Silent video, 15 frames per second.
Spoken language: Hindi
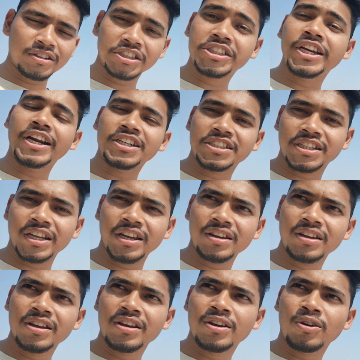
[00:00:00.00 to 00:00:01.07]
स्टेट्स थे
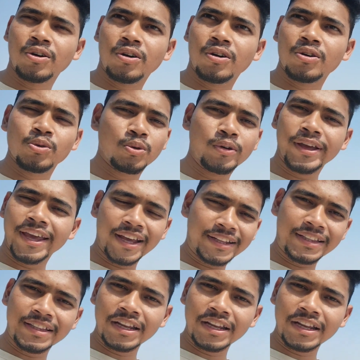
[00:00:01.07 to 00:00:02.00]
और वो एक